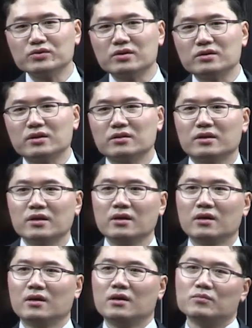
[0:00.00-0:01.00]
분석을
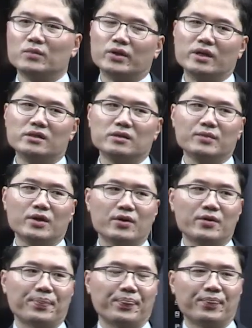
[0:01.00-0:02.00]
했는데 뭐 예를
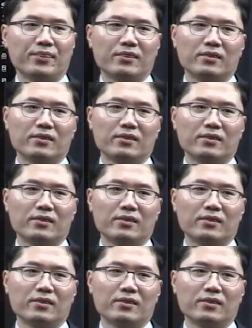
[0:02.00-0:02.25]
들면